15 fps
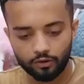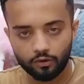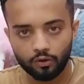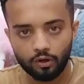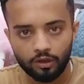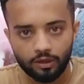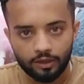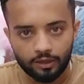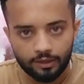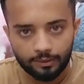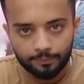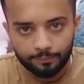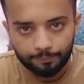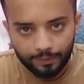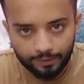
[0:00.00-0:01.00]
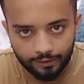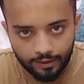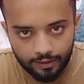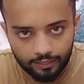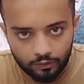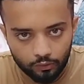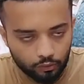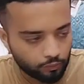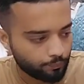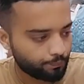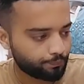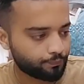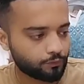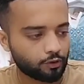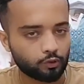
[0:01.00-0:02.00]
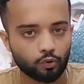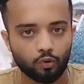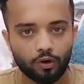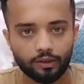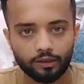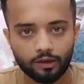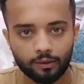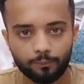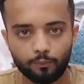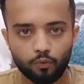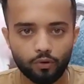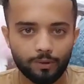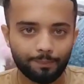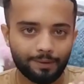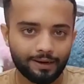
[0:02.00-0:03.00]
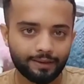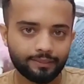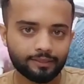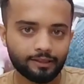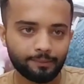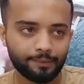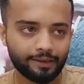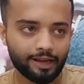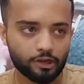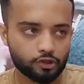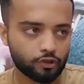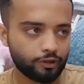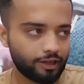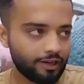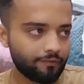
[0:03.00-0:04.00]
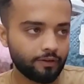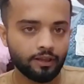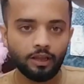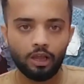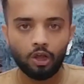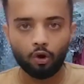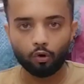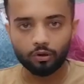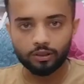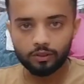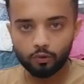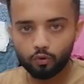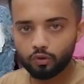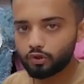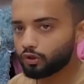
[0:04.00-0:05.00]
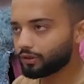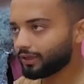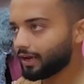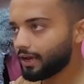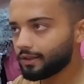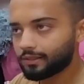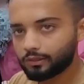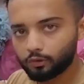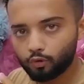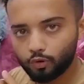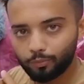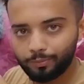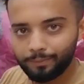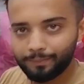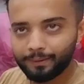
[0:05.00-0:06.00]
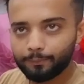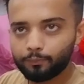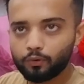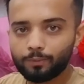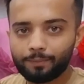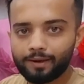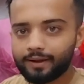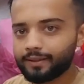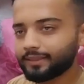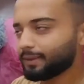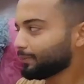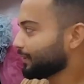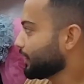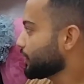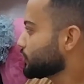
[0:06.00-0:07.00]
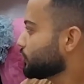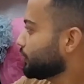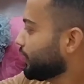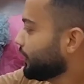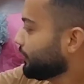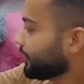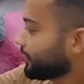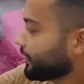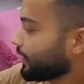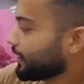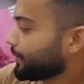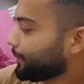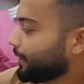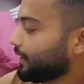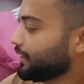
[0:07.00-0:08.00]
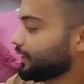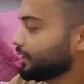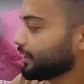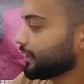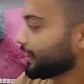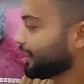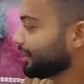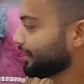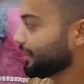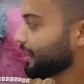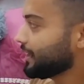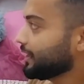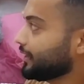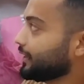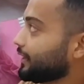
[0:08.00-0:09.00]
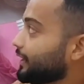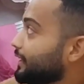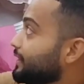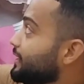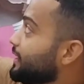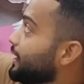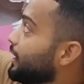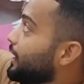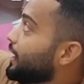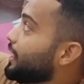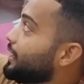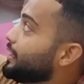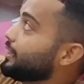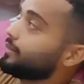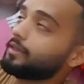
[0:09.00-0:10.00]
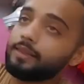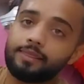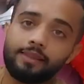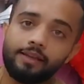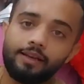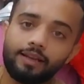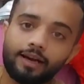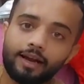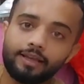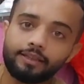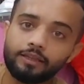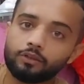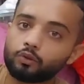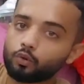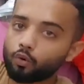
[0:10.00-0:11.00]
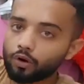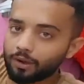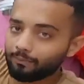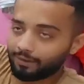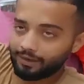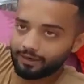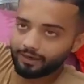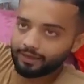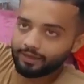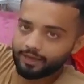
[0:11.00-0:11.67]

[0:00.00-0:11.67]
करो पंद्रह सौ दो हज़ार पूरे पाकिस्तान में कैश ऑन डिलीवरी और सूट जो दिखाया सूट भी मेरे पूरे पाकिस्तान में कैश ऑन डिलीवरी सारा माल ये दिखा दिया ये दिखा दिया इसकी सेल लगाई थी थोड़ा माल रह